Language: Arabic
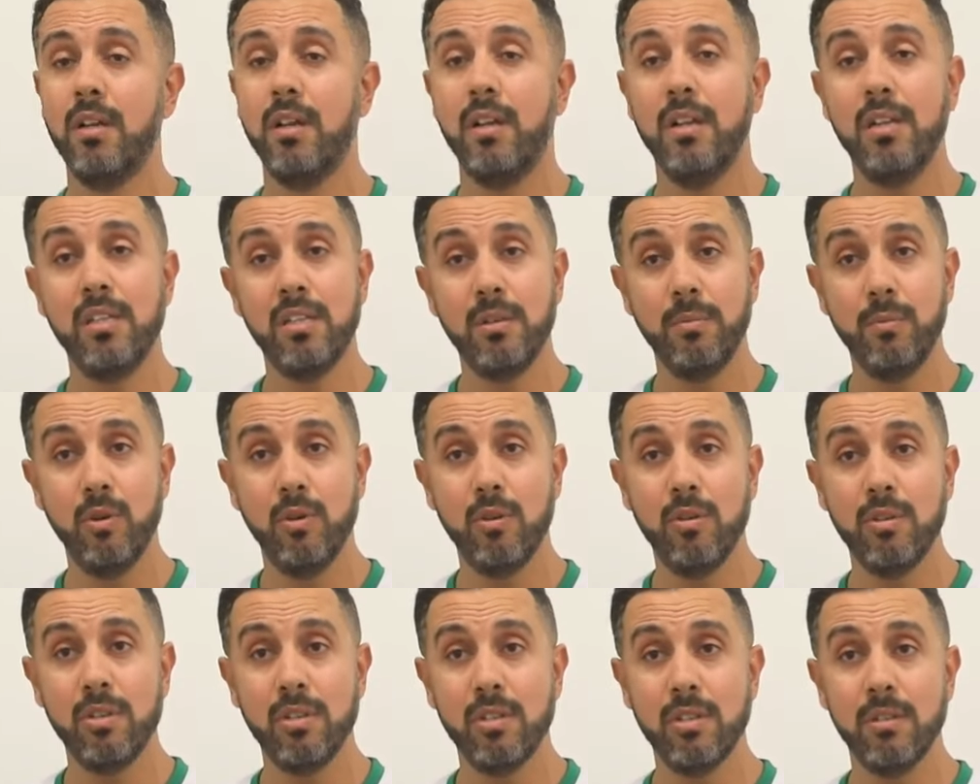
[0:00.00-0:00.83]
لازم
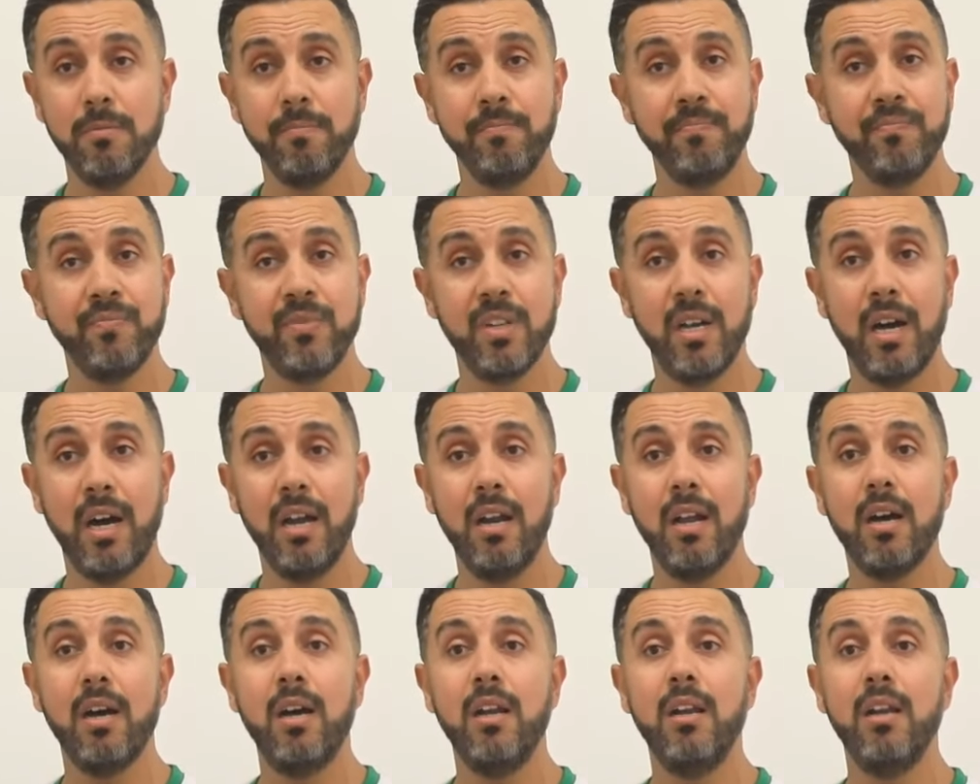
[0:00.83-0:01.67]
ينقص على
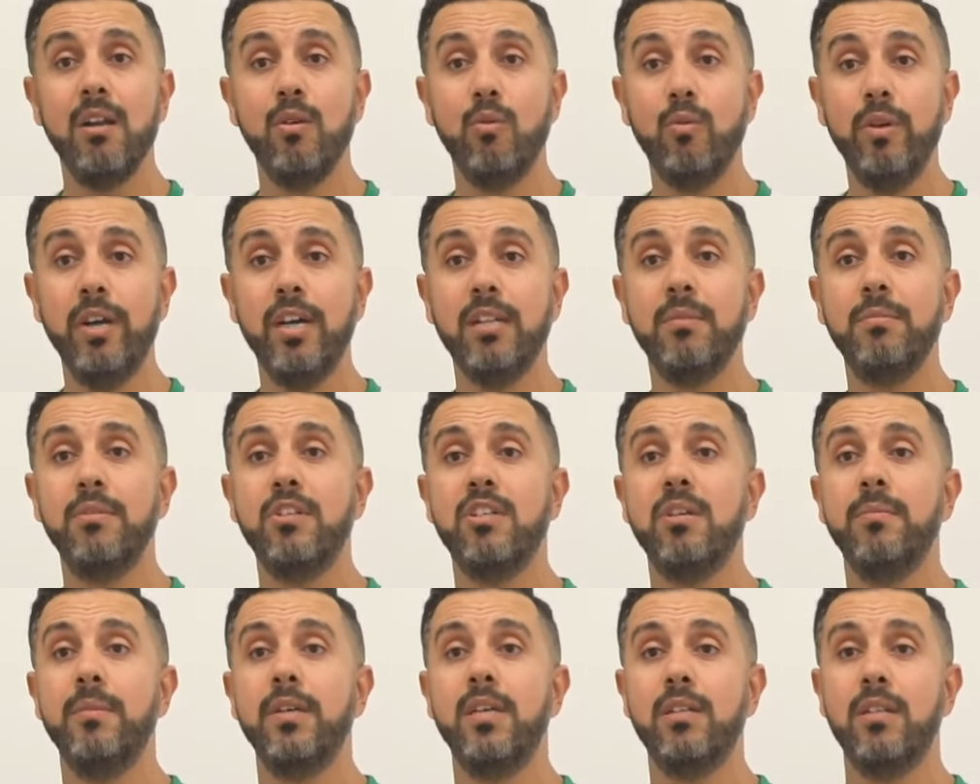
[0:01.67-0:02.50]
الاقل واحد من
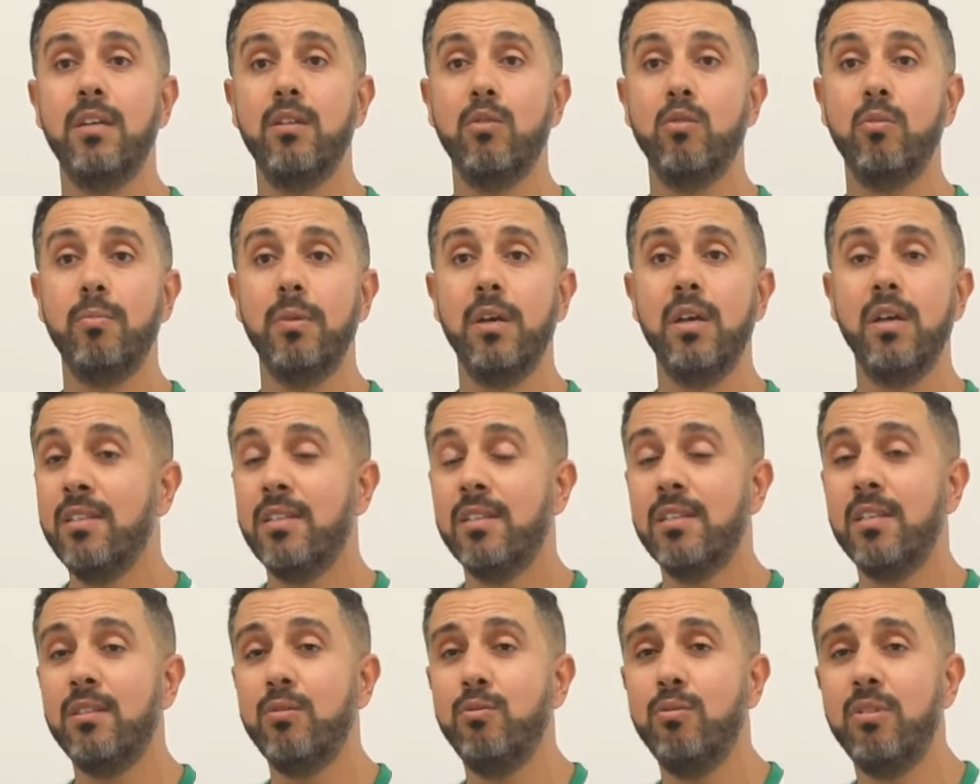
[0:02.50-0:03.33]
الجمعيات هذوما
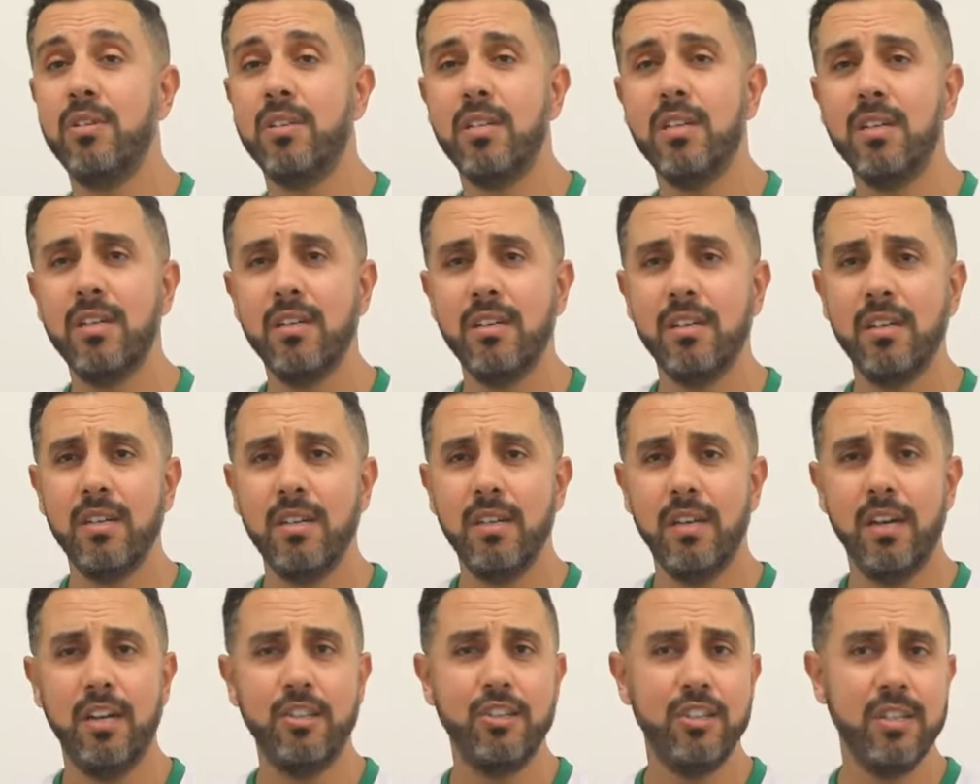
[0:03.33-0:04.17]
ستاد تونيزيان
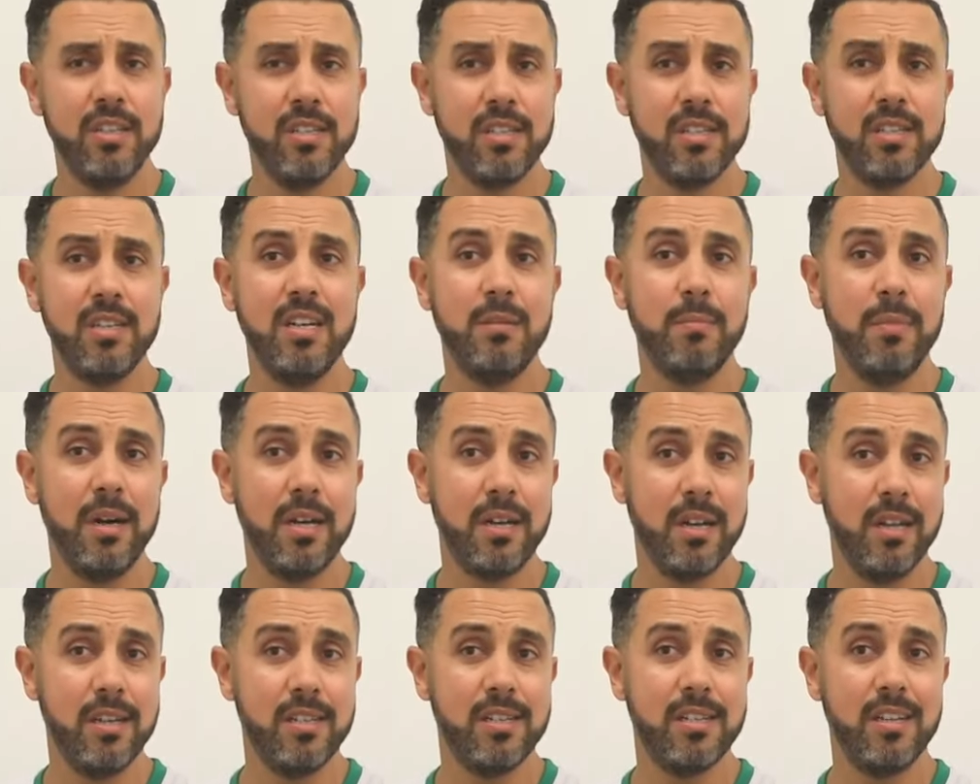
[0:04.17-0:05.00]
20 سنه
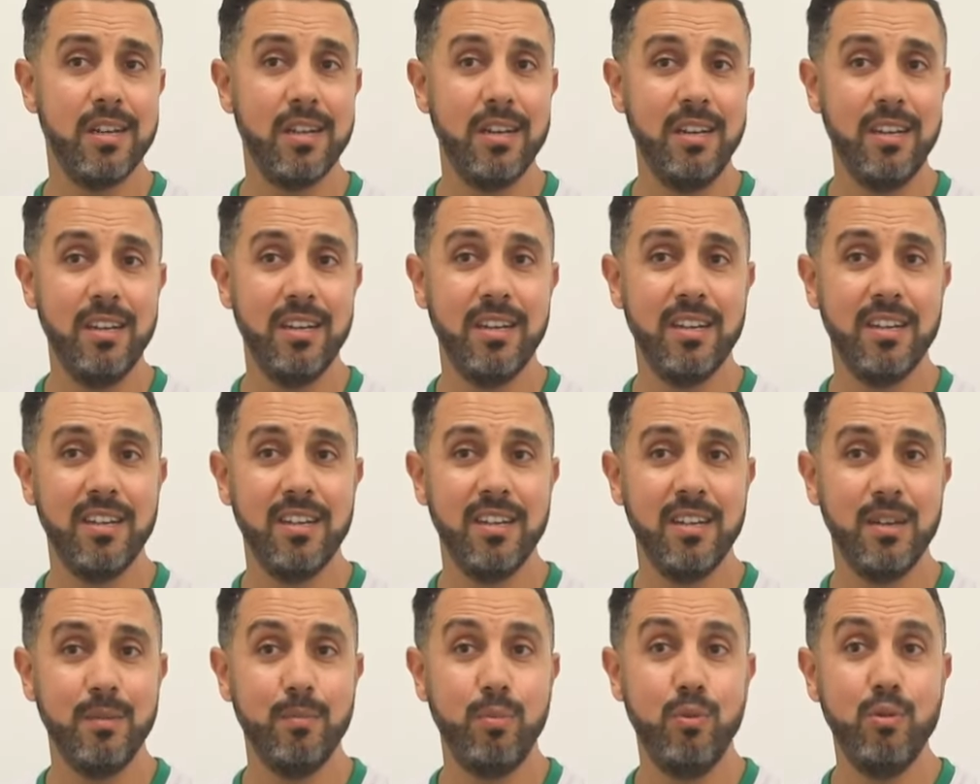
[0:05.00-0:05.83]
بعد الاستقلال
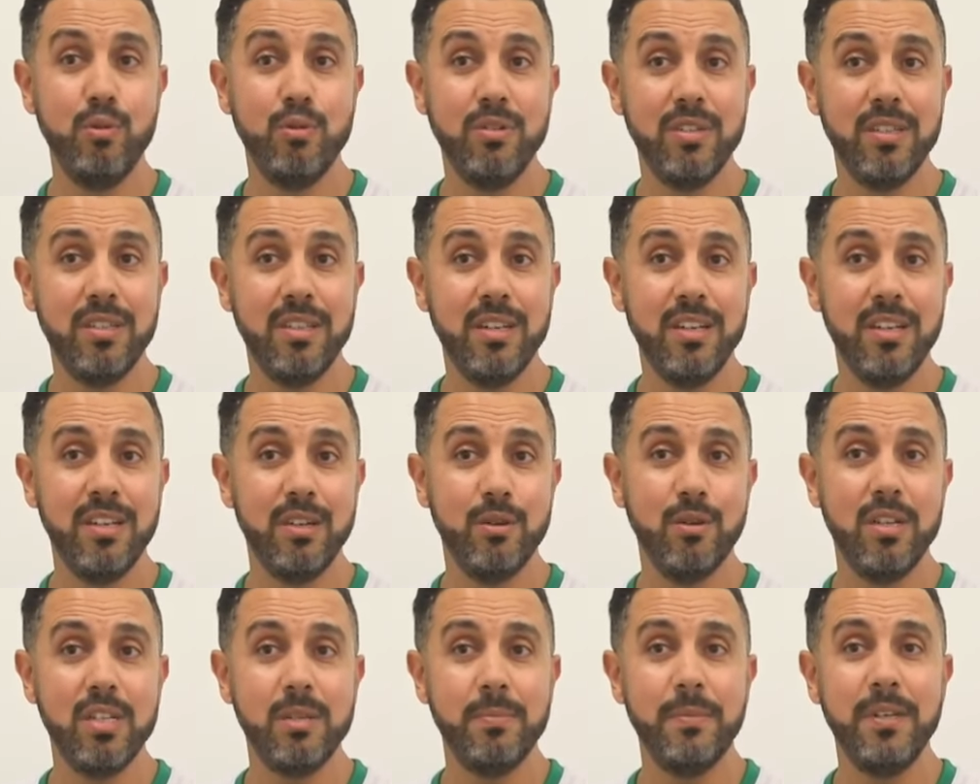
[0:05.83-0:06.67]
بلو تيتري
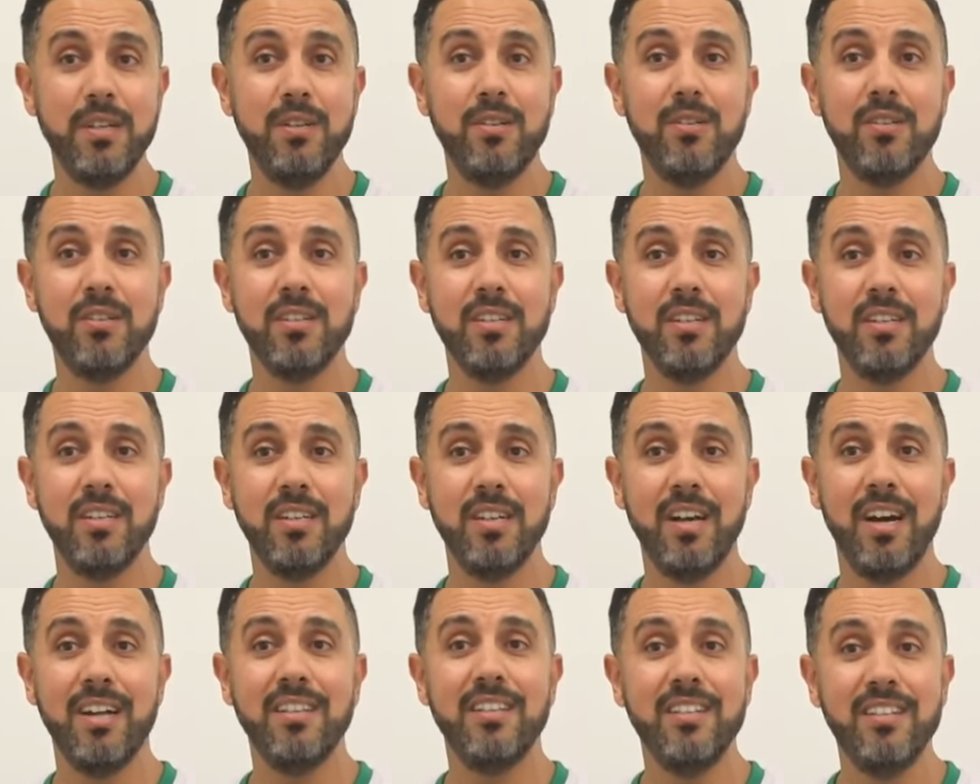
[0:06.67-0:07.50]
كو ليسبيرونس
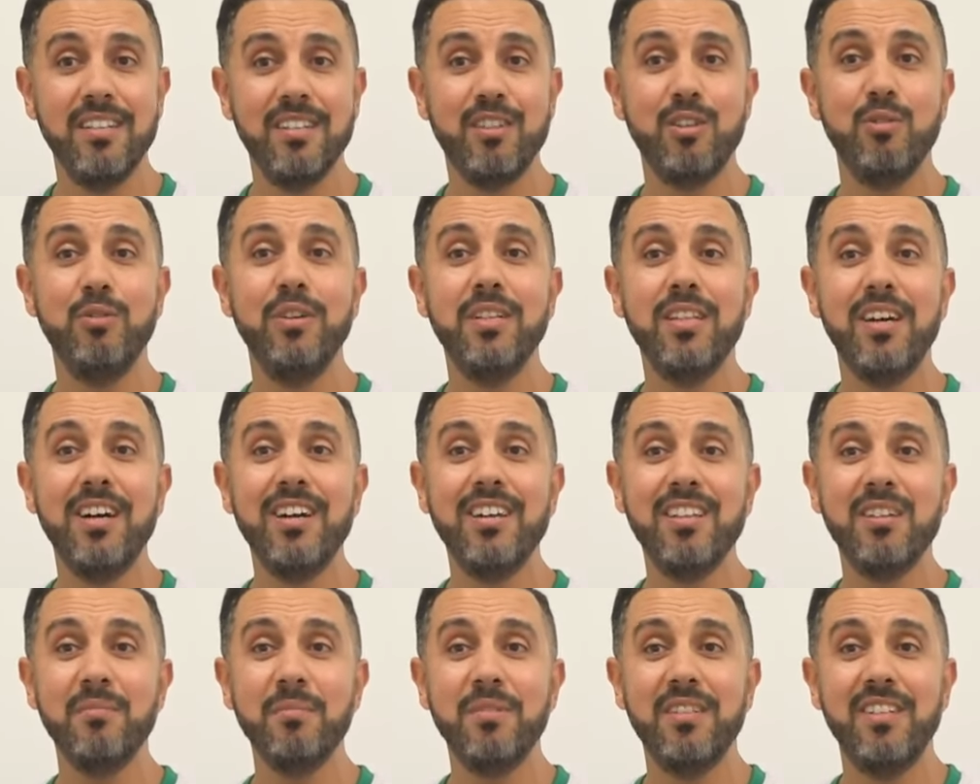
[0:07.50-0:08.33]
عندها تيتروات
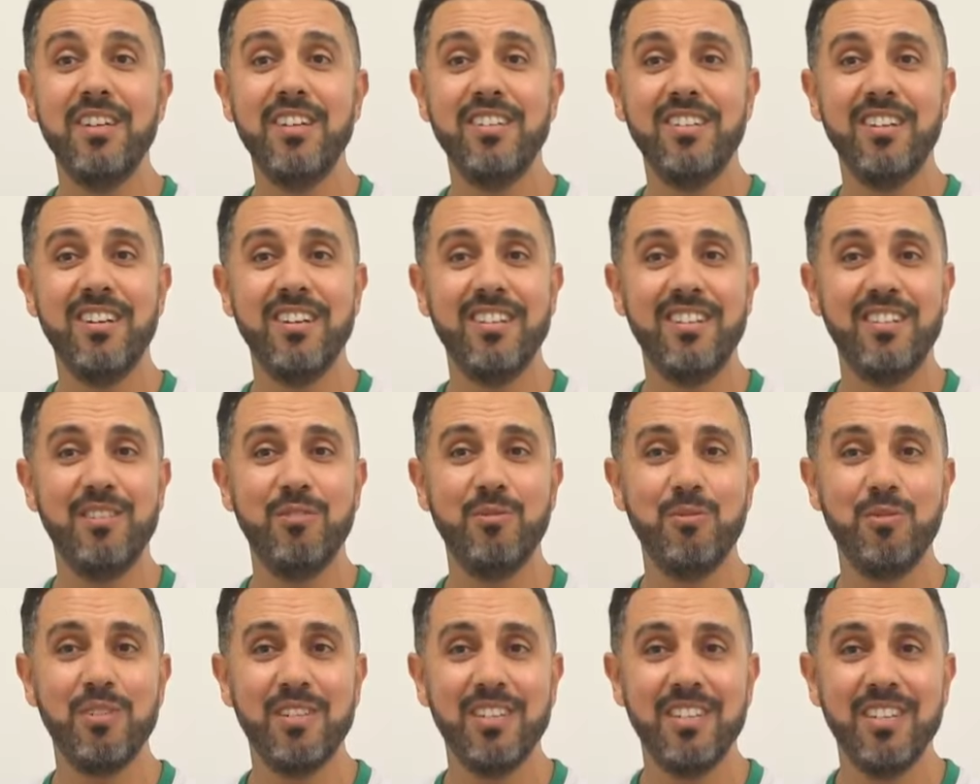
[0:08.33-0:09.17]
اكثر من الترجي الرياضي
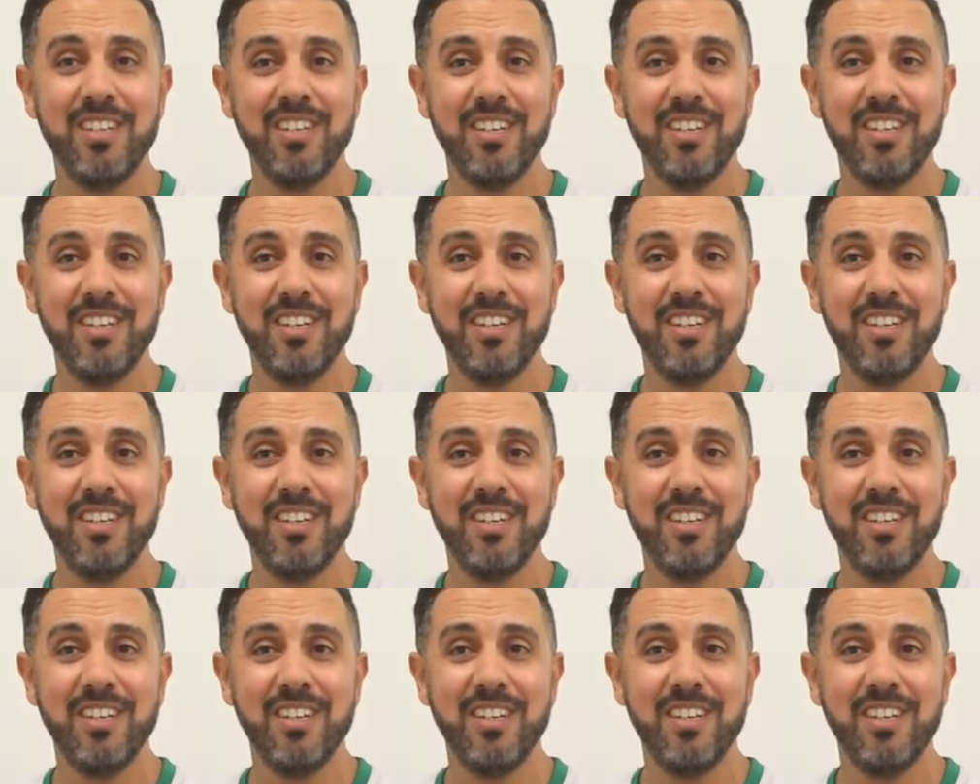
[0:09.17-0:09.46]
التونسي